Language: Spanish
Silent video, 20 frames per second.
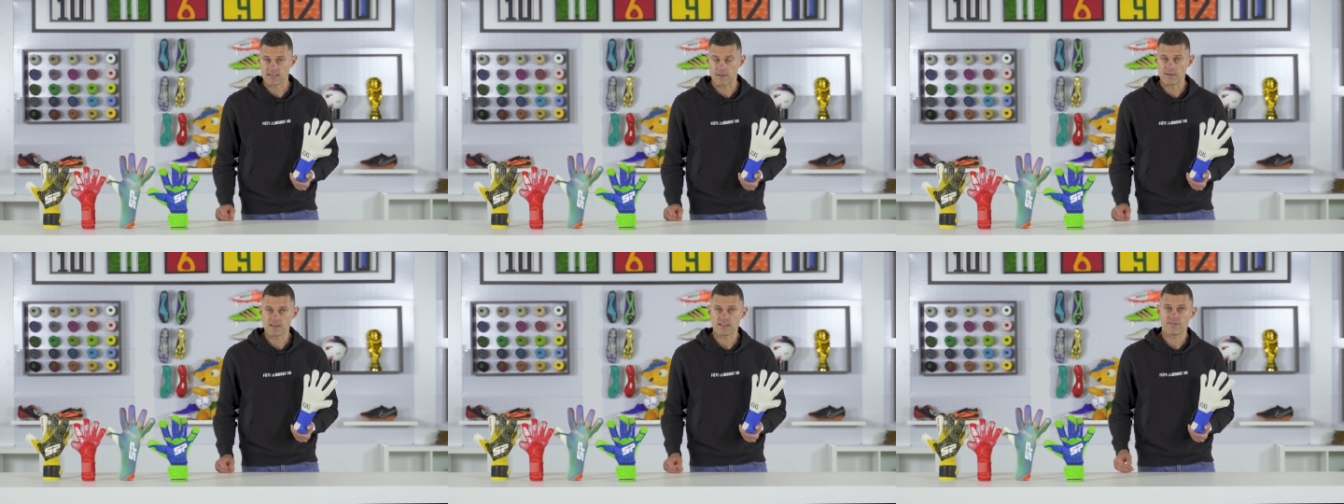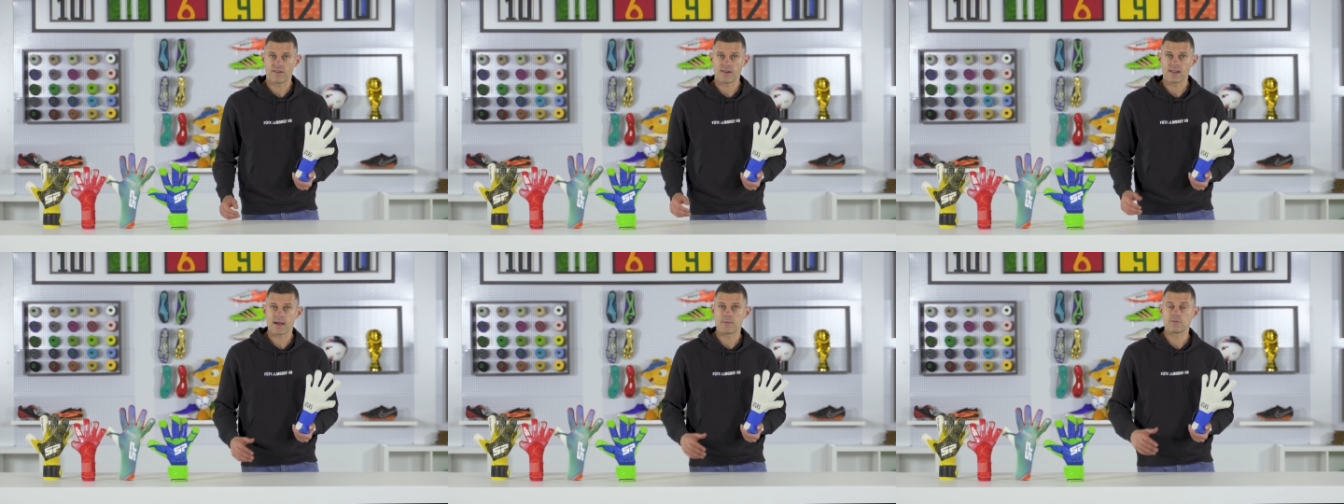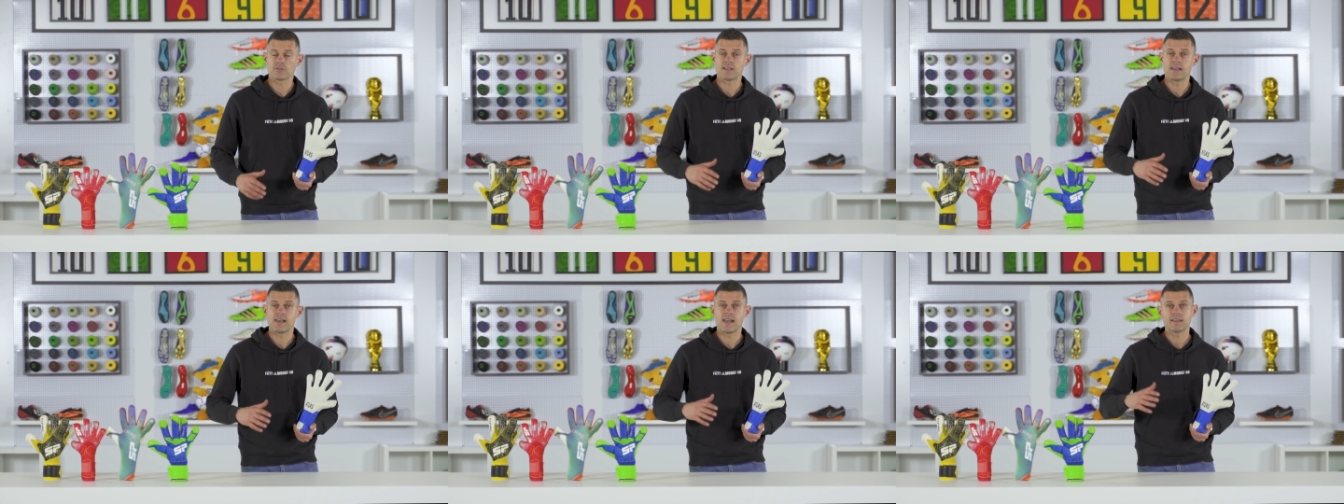Sabéis que
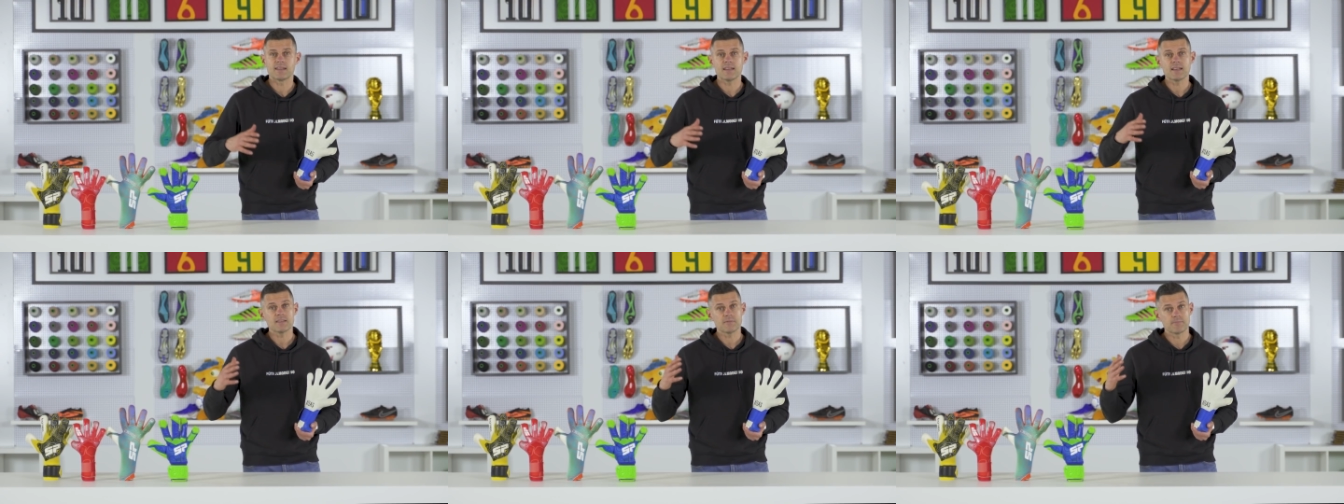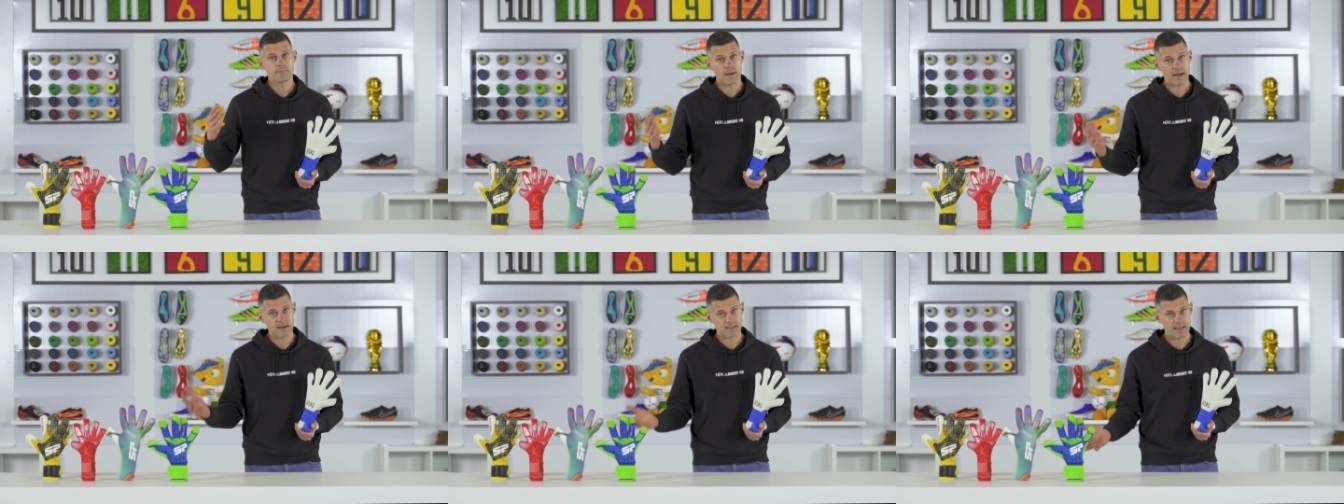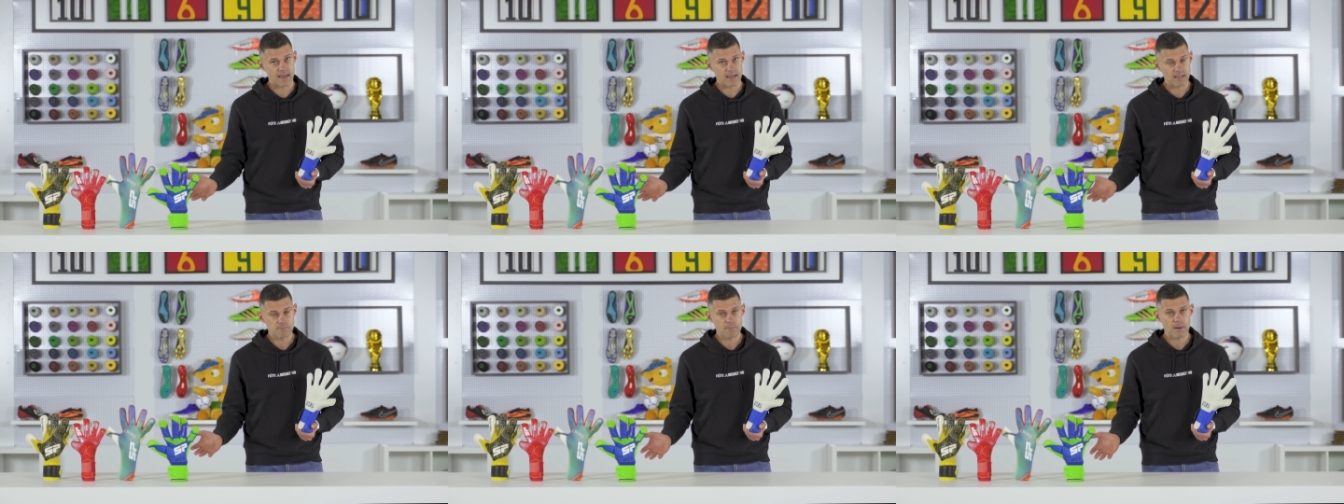fabricamos el látex
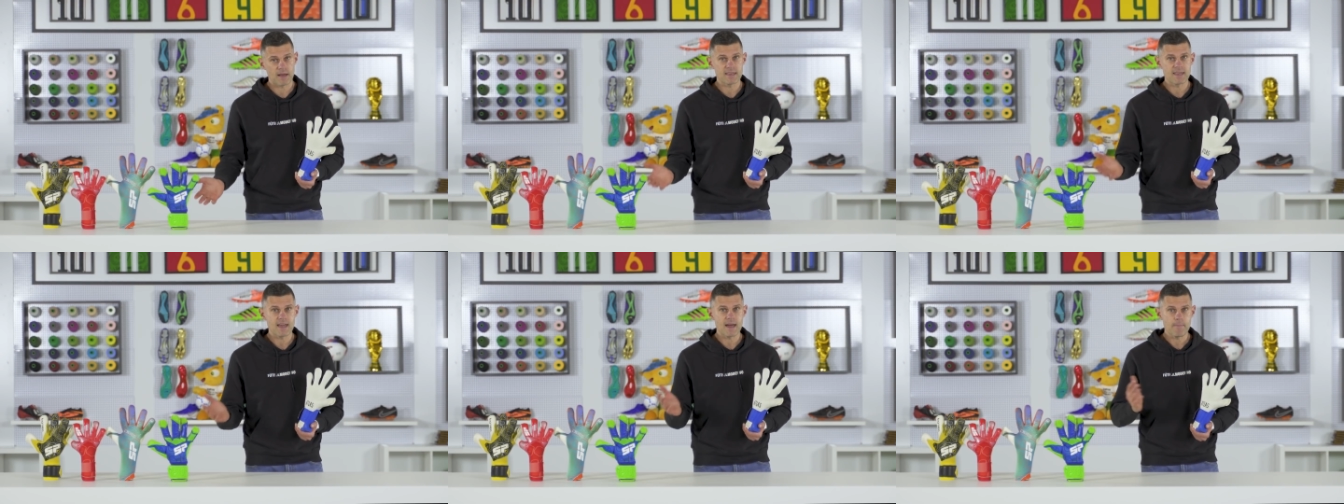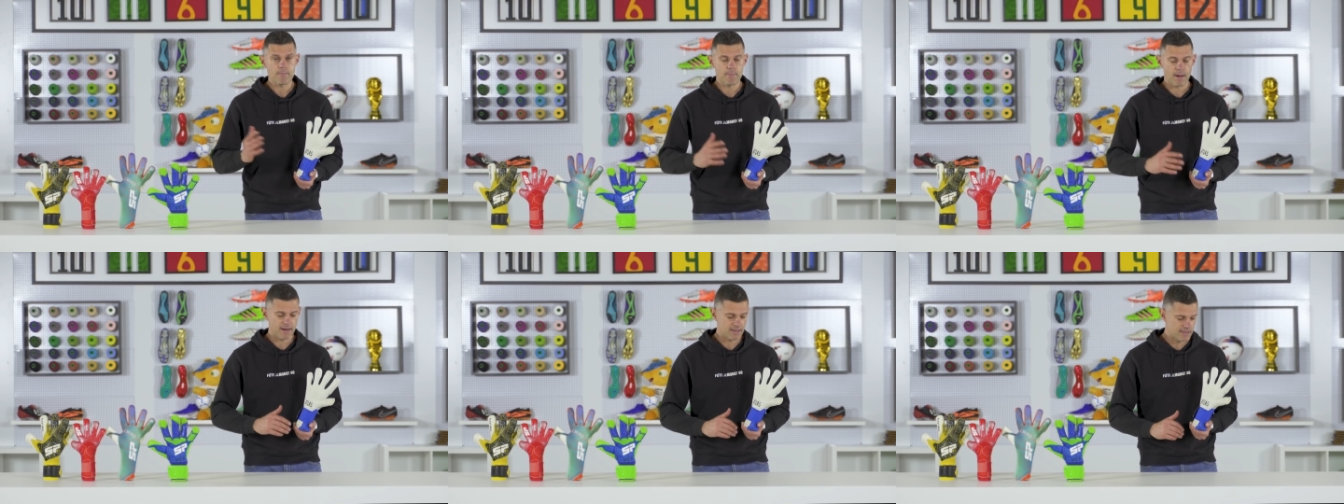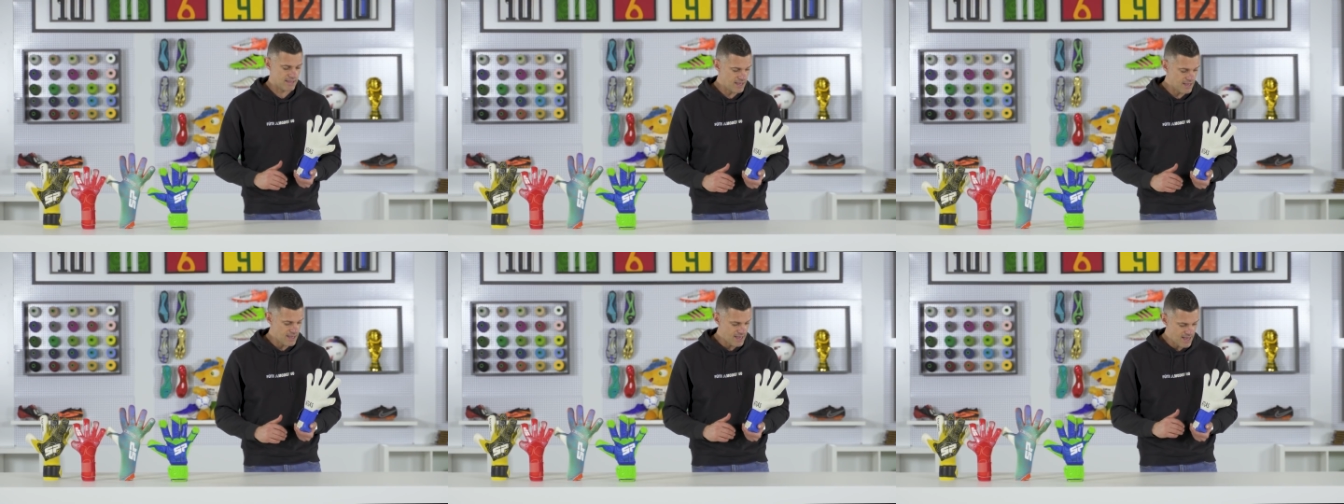parte en España,
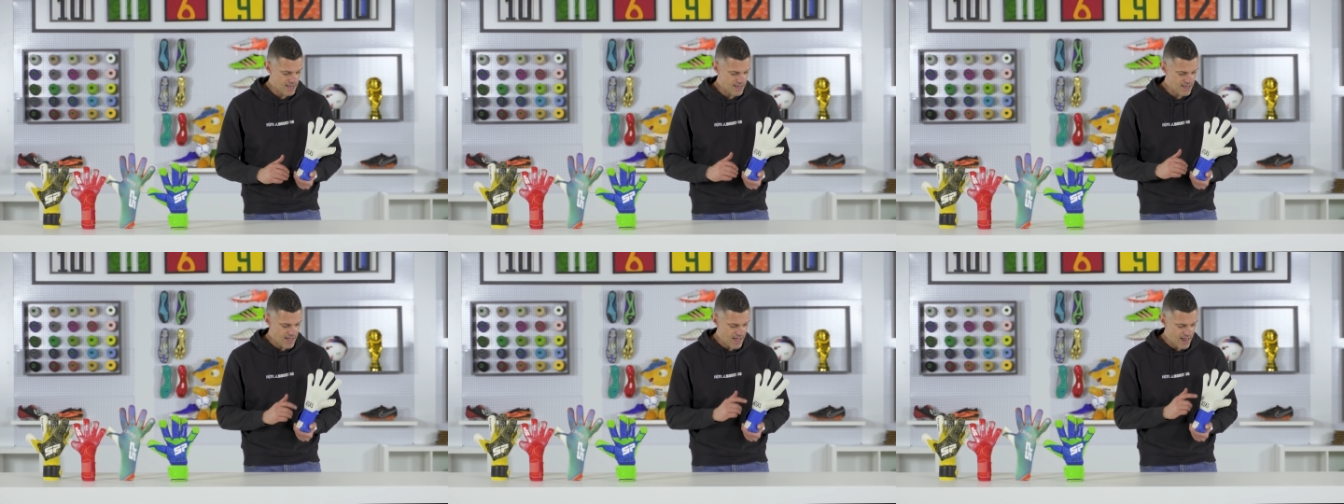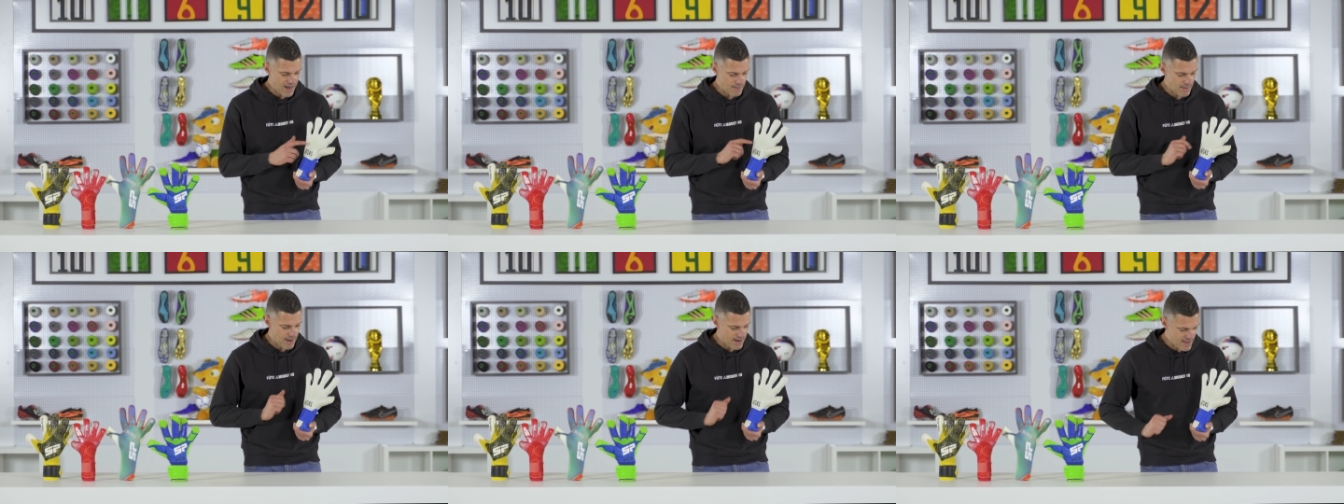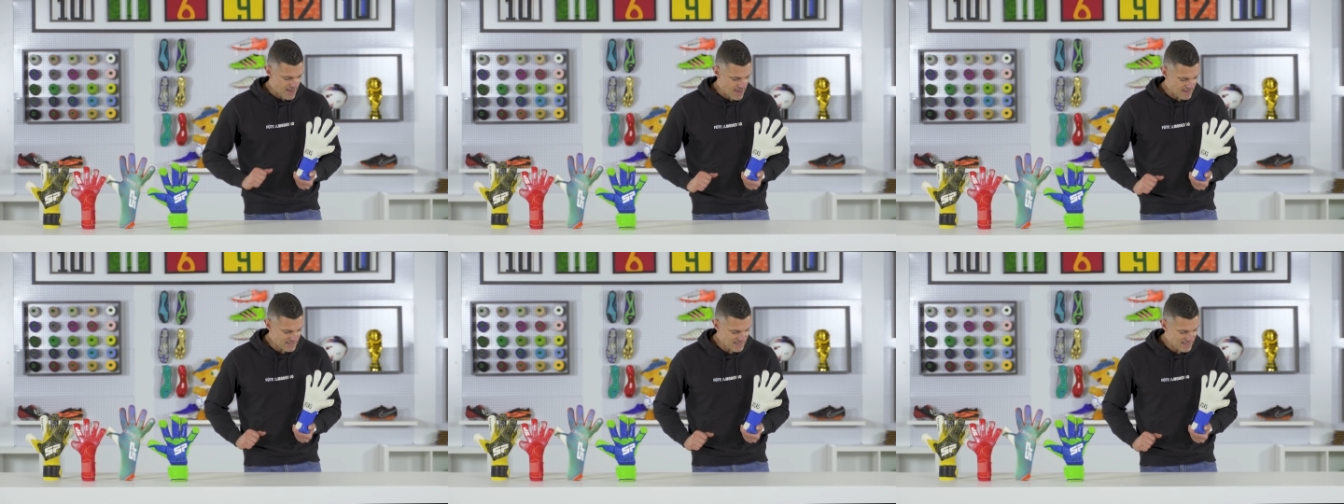parte en
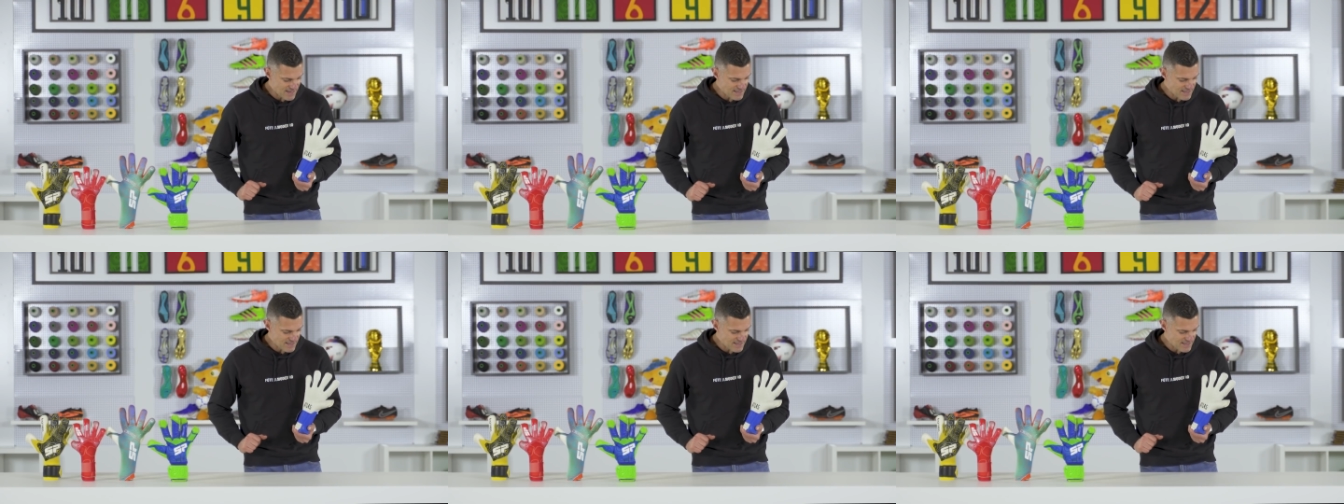Alemania. Este es